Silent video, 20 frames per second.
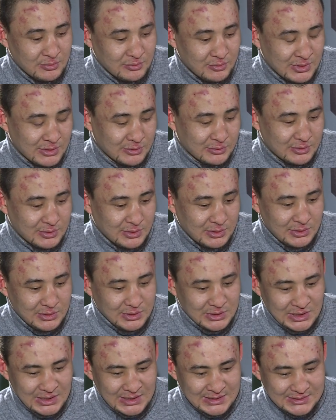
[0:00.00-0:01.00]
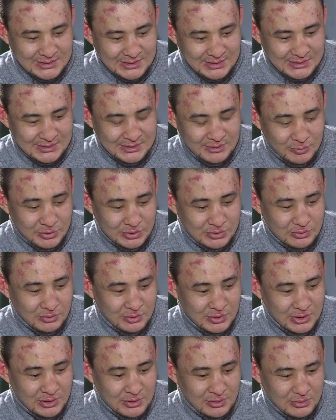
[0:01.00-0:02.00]
Ну, я, интересная с ним
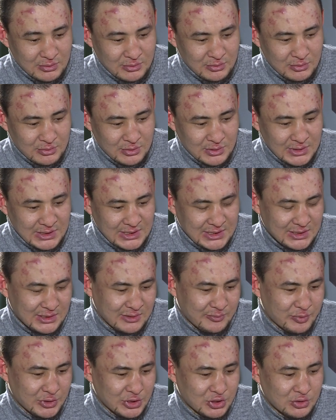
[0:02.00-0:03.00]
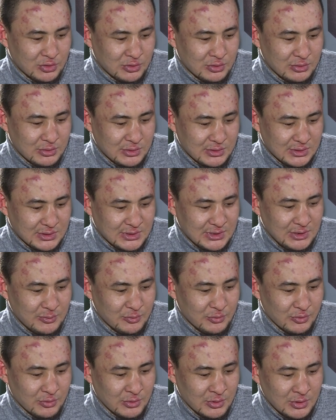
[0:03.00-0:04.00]
история. Я когда пришел к
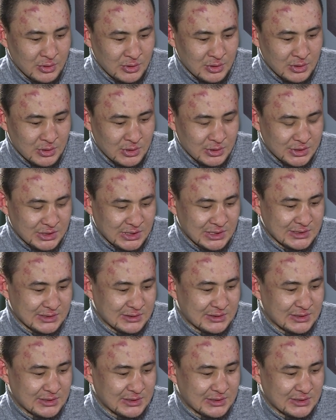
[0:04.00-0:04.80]
нему, через